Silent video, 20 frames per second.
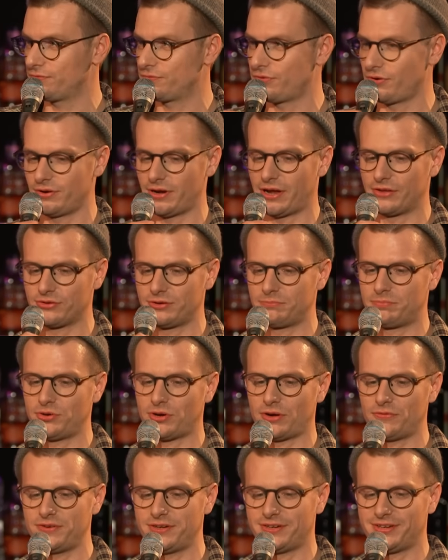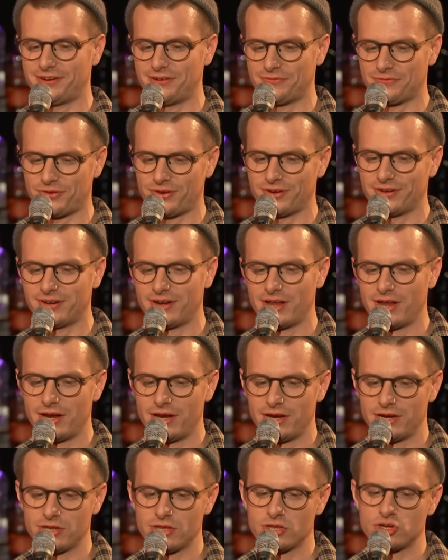von, also einen Biografietitel von
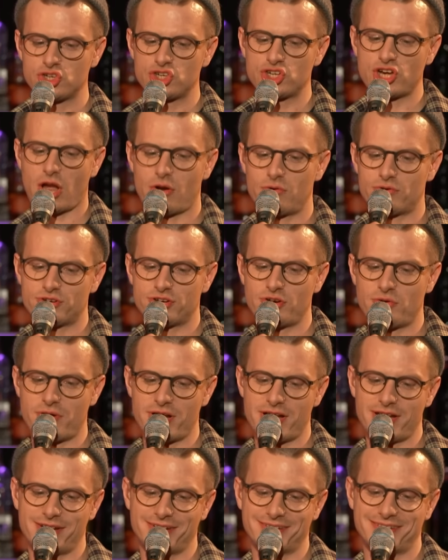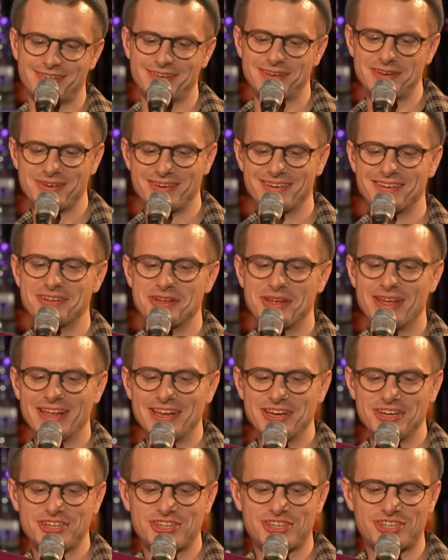Sher Sherin.
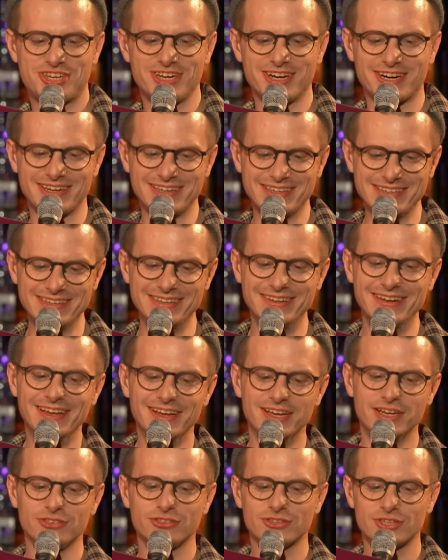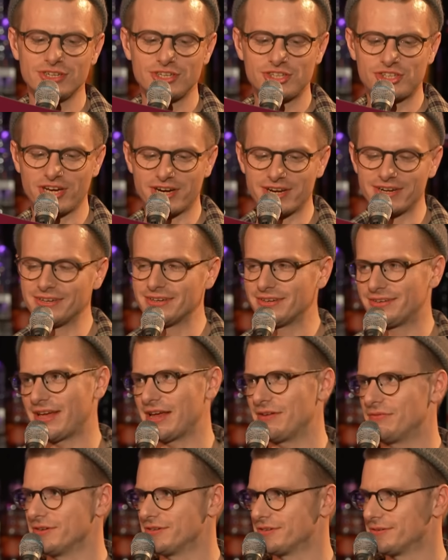Shirin. Shirin
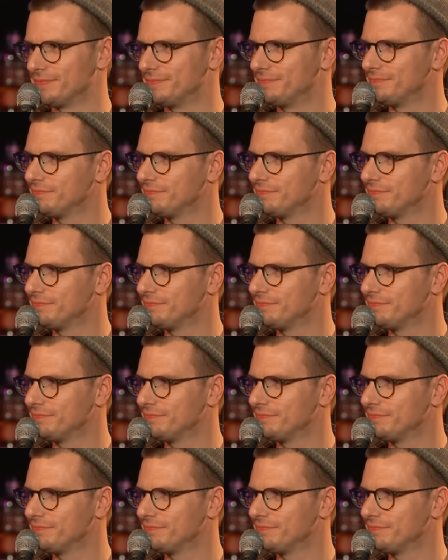David?